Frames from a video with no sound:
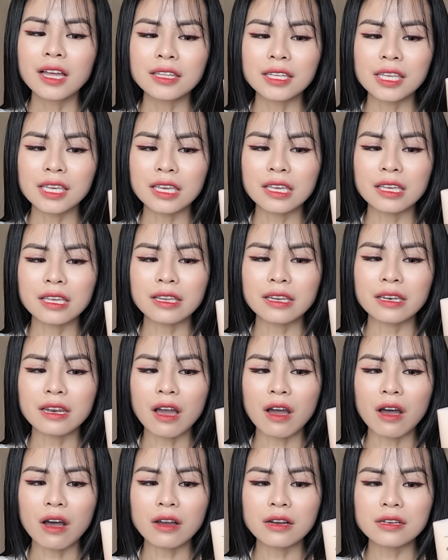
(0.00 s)
thì
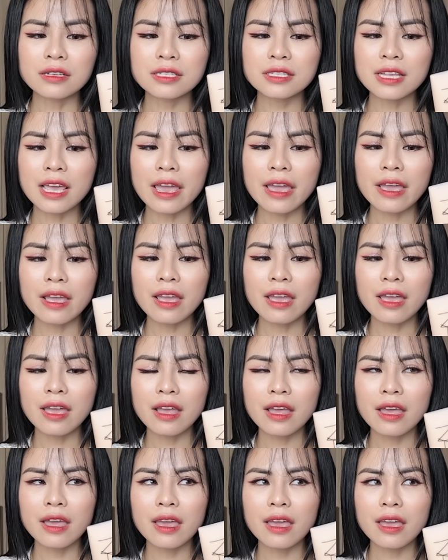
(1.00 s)
nó sẽ
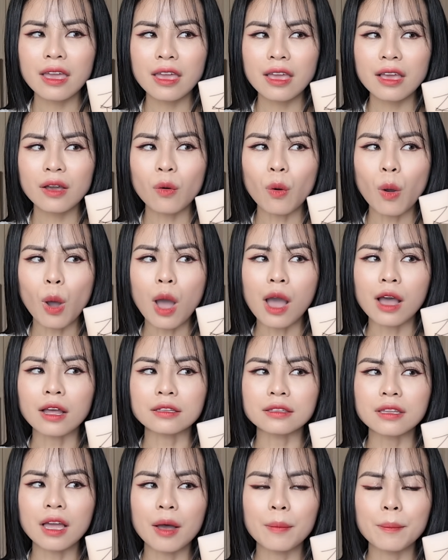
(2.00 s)
khoảng
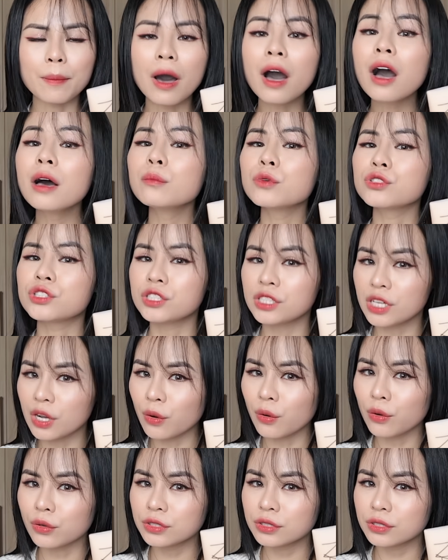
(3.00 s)
tầm hơn một triệu